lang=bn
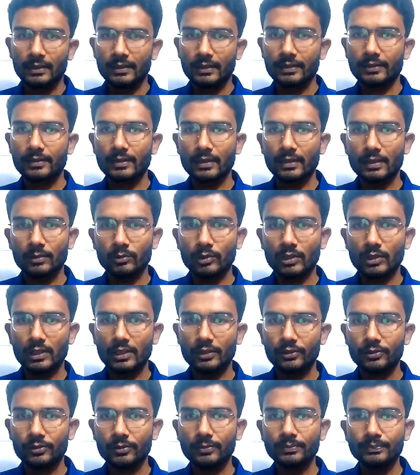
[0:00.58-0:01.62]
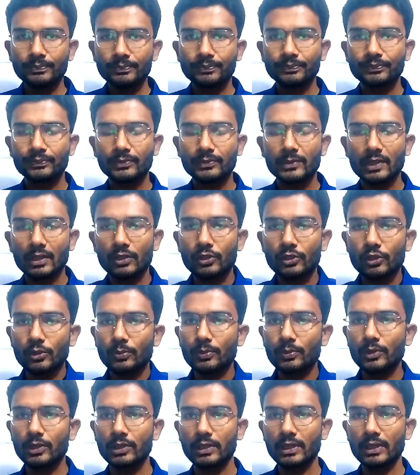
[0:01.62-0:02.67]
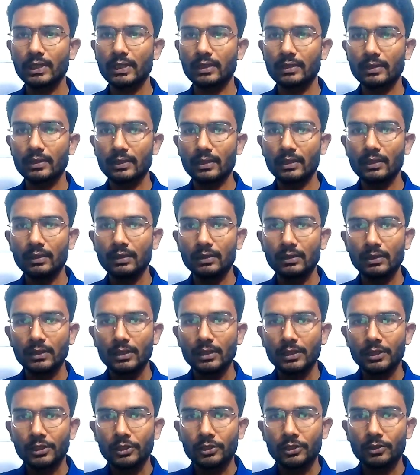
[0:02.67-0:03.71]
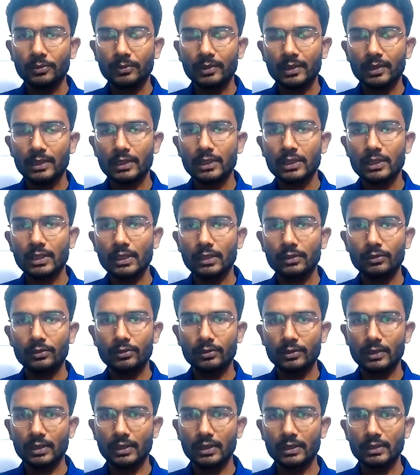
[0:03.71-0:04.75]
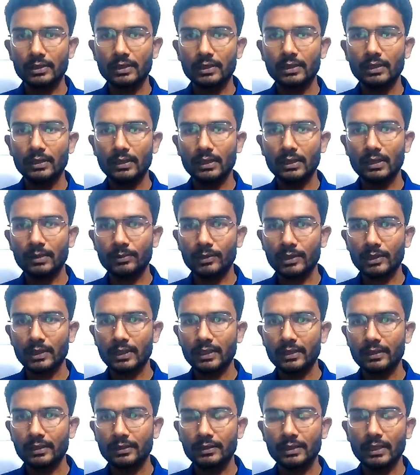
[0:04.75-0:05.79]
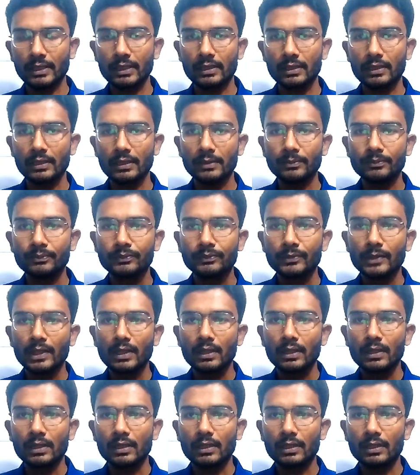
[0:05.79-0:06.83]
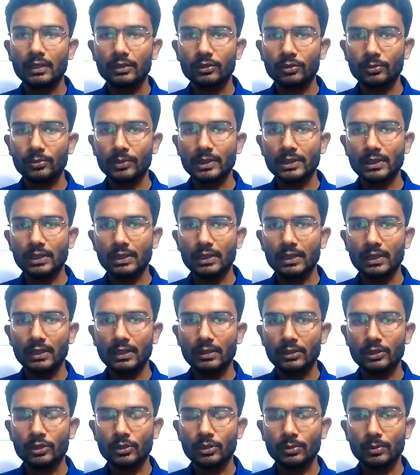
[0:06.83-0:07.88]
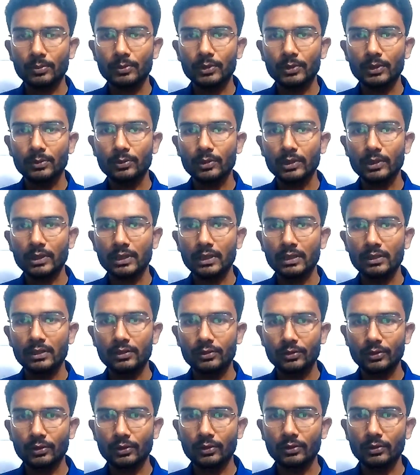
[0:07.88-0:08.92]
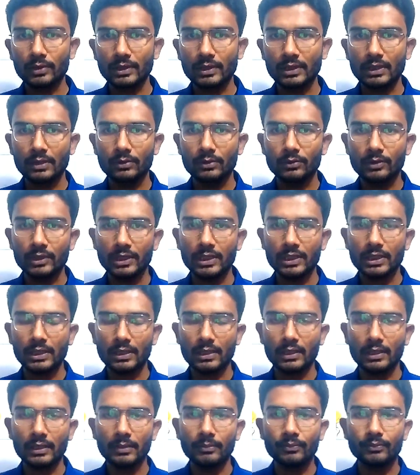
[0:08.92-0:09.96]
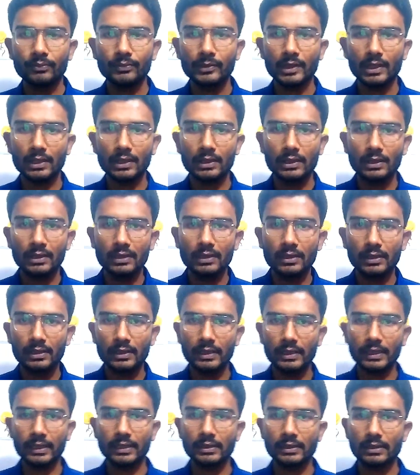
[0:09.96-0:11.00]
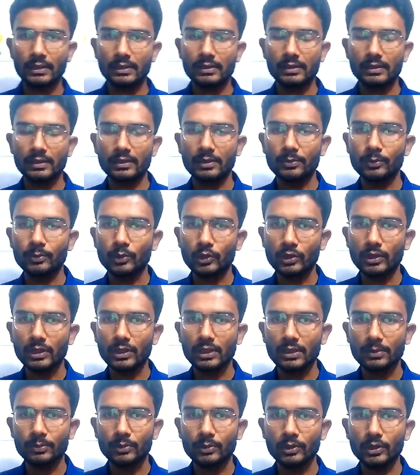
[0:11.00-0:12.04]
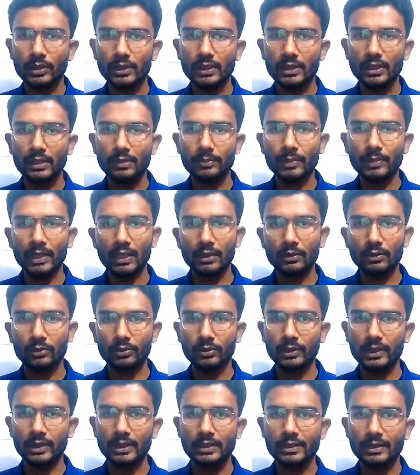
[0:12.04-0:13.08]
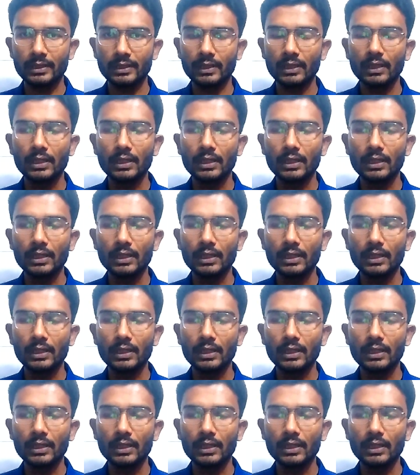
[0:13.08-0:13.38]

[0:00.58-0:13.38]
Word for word: আসসালামু আলাইকুম সুপ্রিয় শিক্ষার্থীরা তোমাদেরকে স্বাগত জানাচ্ছি আমার এই চ্যানেলে তোমরা যারা সমাপনী পরীক্ষা দিচ্ছ দু সালে তাদের দেখা যাচ্ছে যে প্রত্যেকটা পরীক্ষাই ভালো হয়েছে